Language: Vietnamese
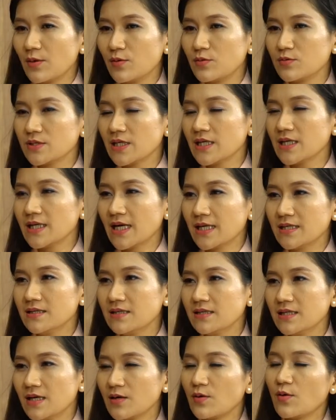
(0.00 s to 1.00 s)
Đầu tiên ảnh
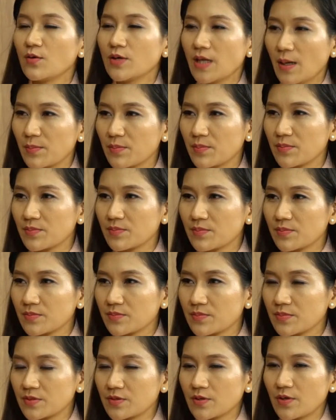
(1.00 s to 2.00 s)
hưởng là ngộ độc,
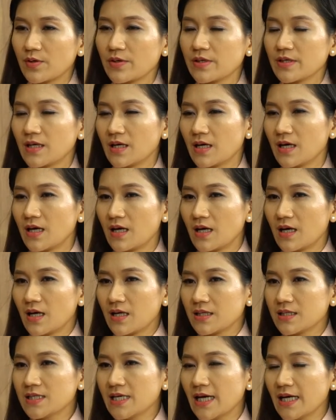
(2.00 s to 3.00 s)
rồi
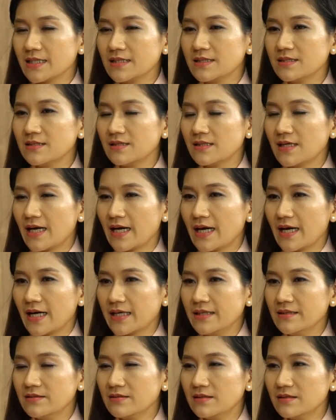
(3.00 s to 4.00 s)
cái hạn như là
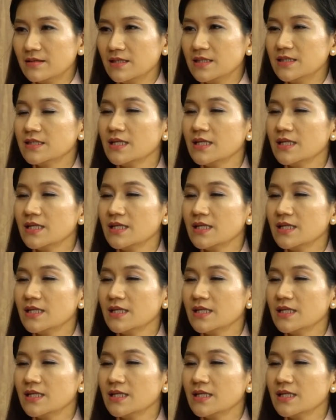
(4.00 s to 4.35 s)
ảnh hưởng đến